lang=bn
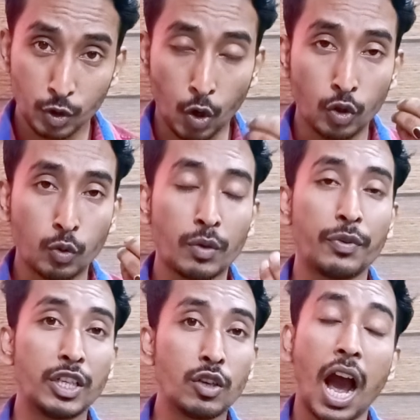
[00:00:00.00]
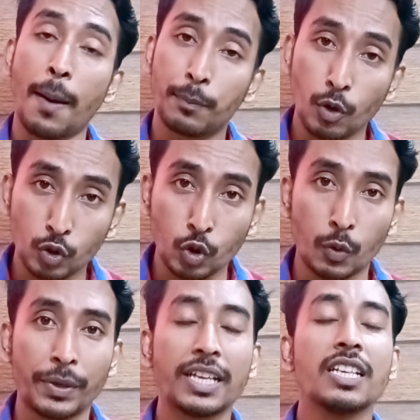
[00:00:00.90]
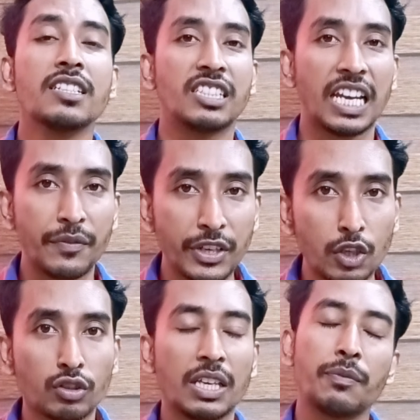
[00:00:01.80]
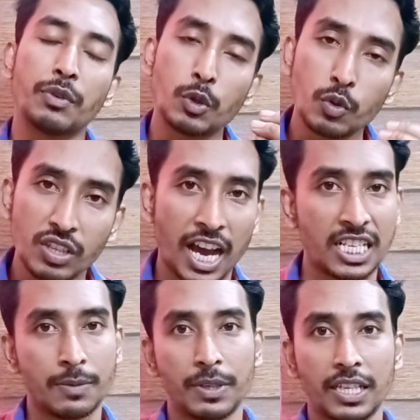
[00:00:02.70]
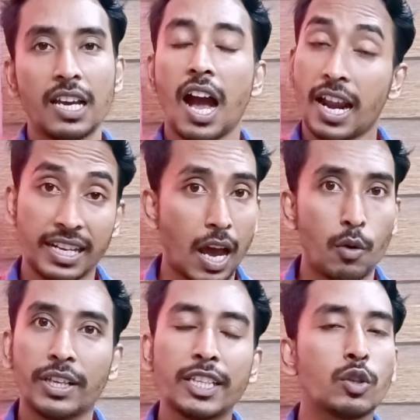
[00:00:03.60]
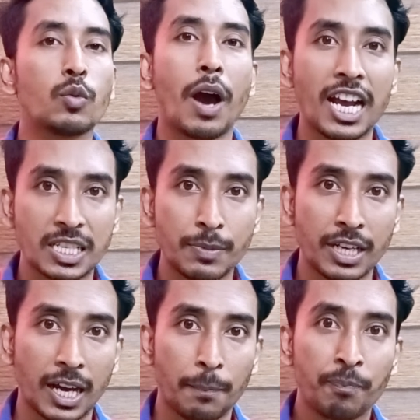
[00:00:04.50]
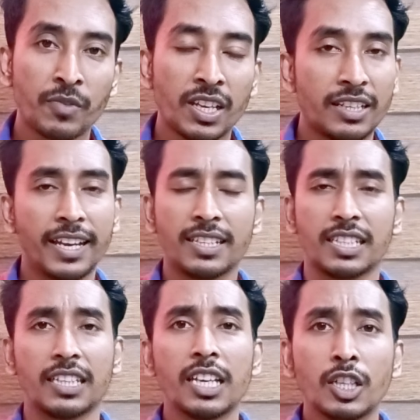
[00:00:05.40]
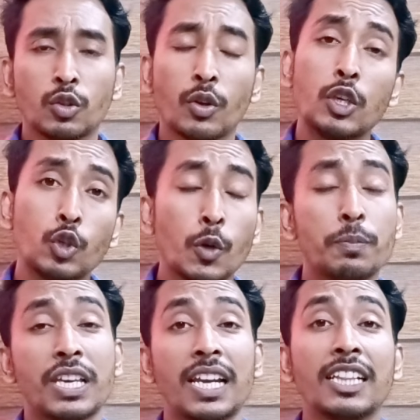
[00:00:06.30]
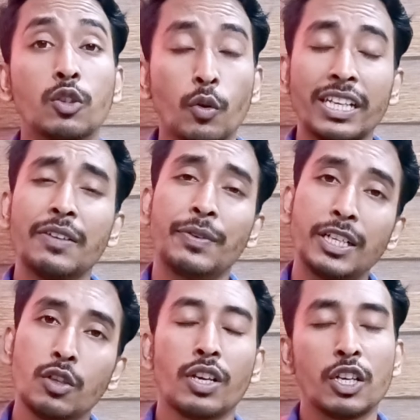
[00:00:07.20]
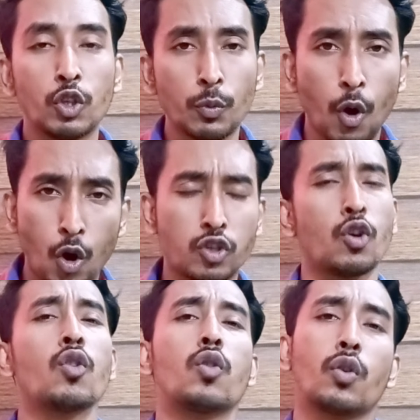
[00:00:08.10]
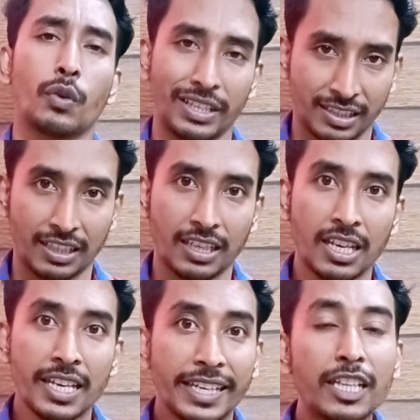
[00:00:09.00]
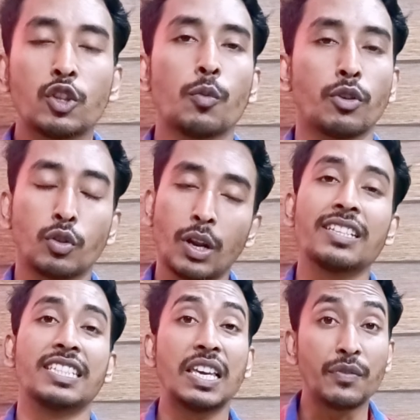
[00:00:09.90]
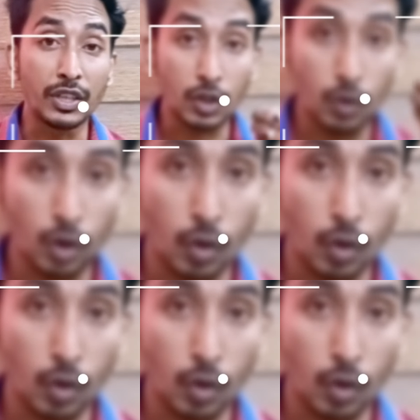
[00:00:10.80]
যখন তুমি ভিডিও আপলোড করবে সেই ভিডিওতে ভিউজ আসবে আর না হলে কিন্তু আসবে না ঠিক আছে তো ইউটিউব চ্যানেল তৈরির ভিডিও ইউটিউবে অসংখ্য রয়েছে কিন্তু বন্ধুরা যেই ভিডিওগুলো